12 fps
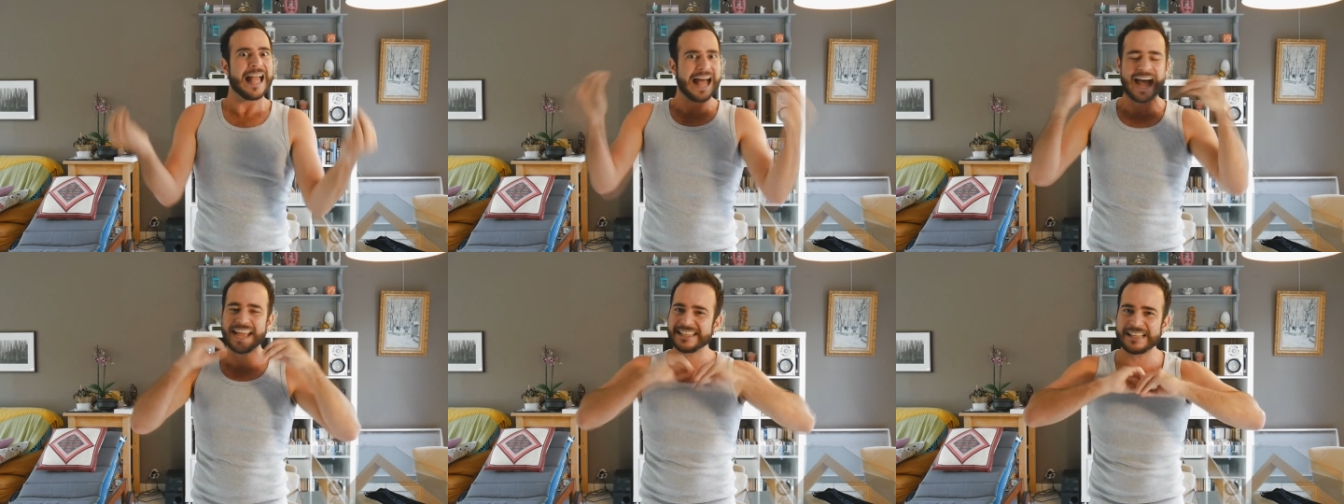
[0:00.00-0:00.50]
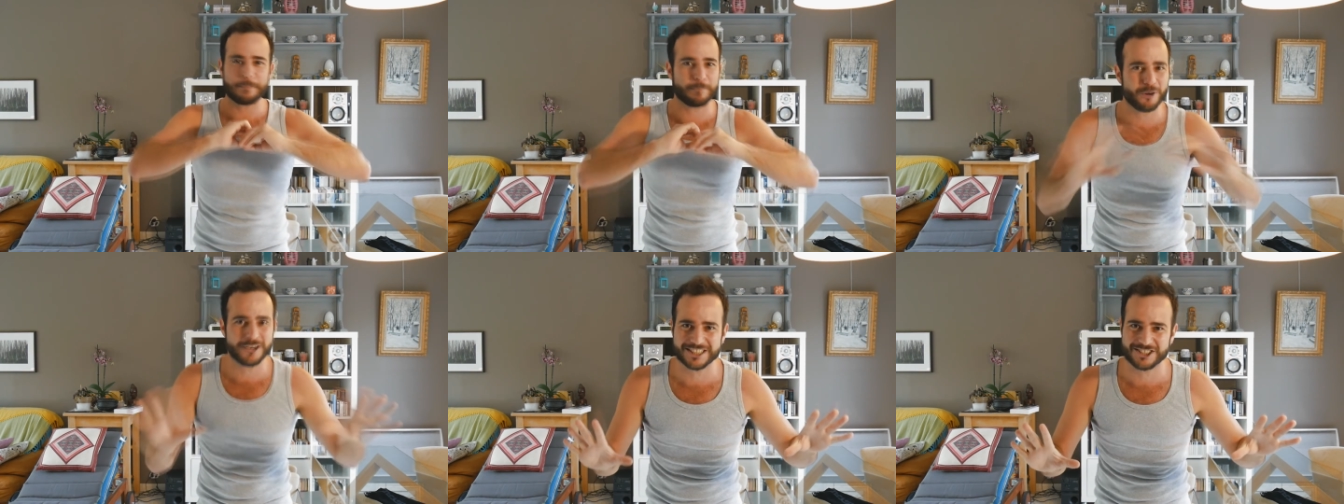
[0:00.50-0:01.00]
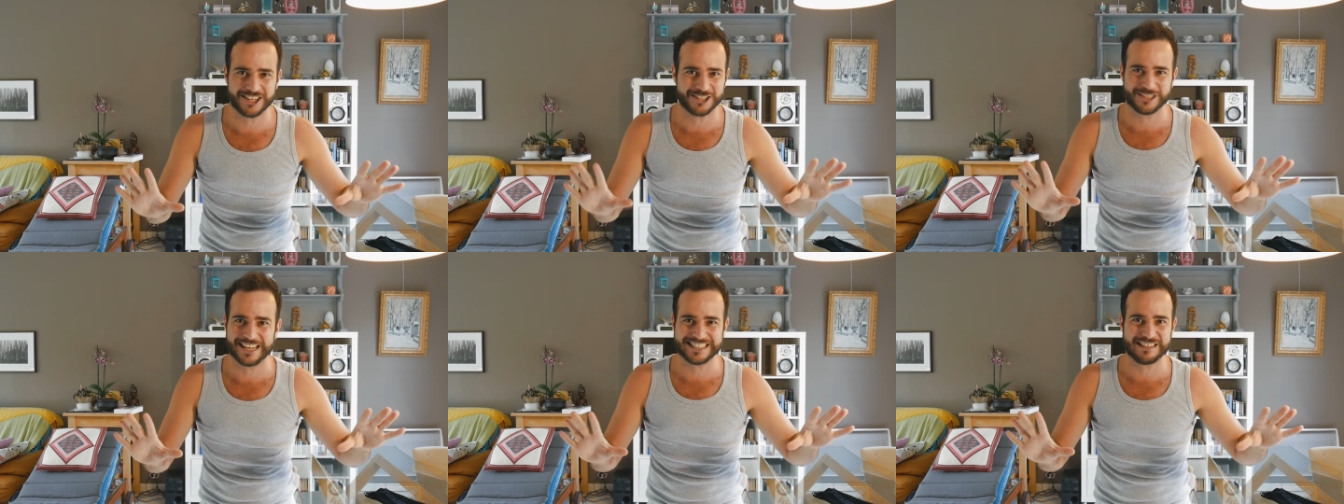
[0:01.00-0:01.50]
Aí depois,
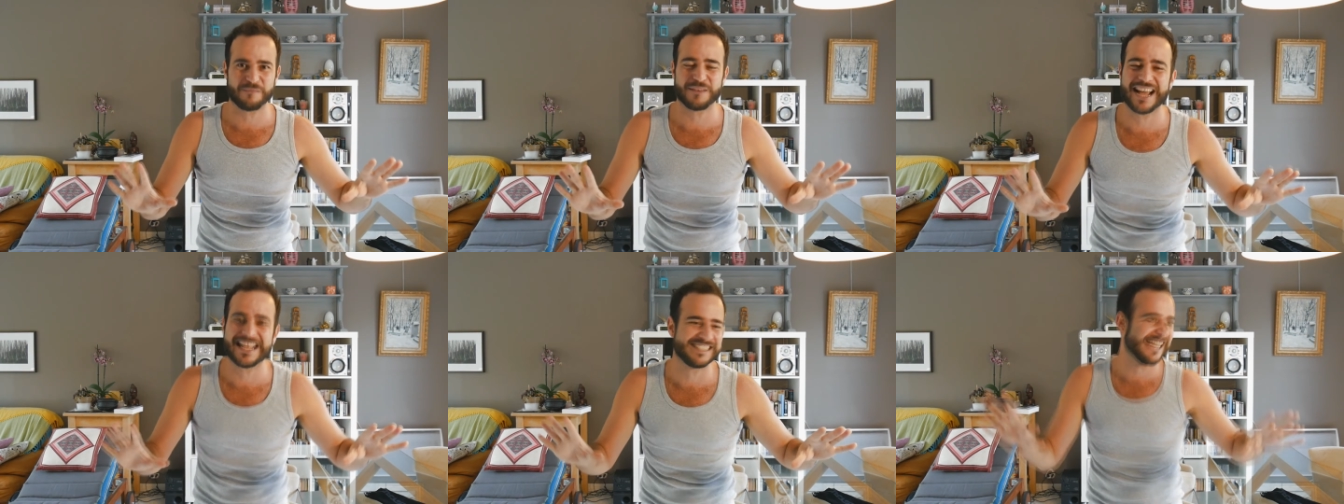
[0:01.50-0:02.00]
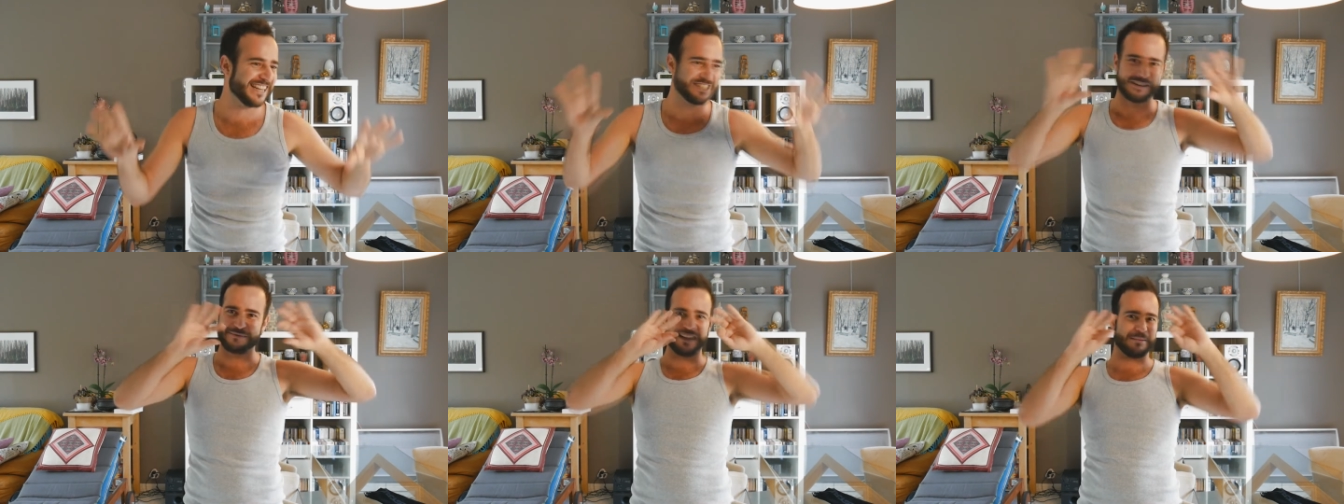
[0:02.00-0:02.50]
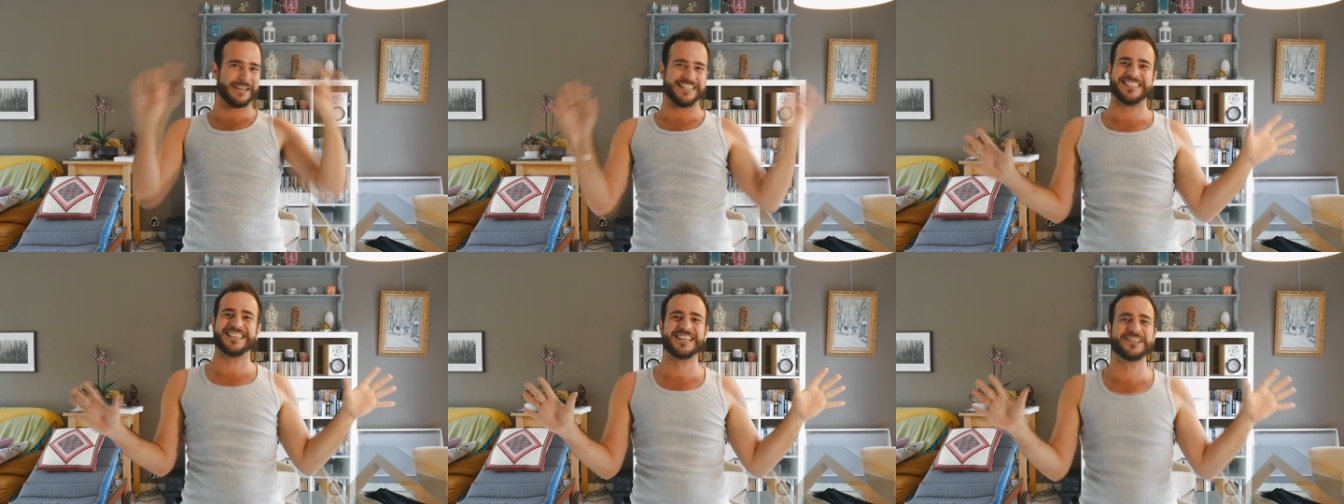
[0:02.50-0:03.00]
gente, dessa frase, aí já vira
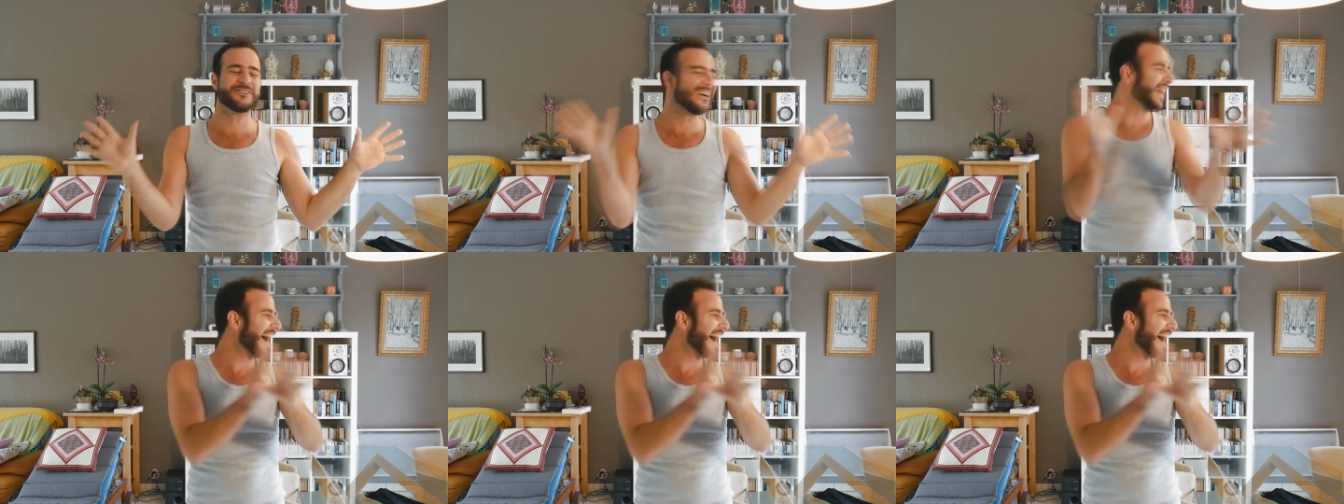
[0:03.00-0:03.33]
Brasil,